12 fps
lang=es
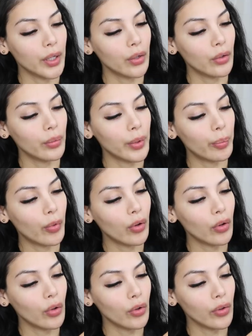Pero me
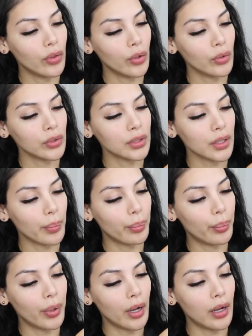pongo dos
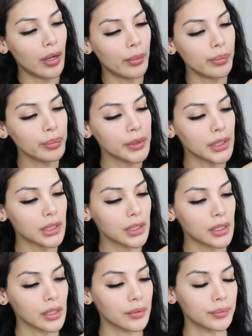
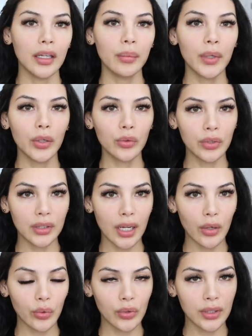pumps y me
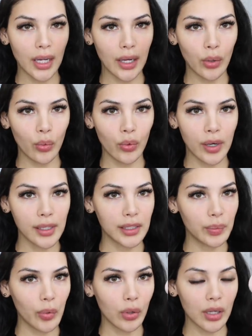gusta usar una
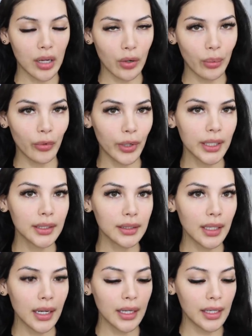esponja como
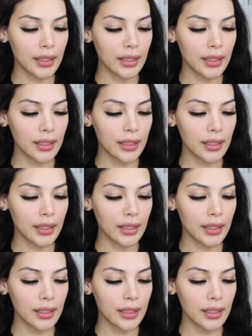esta.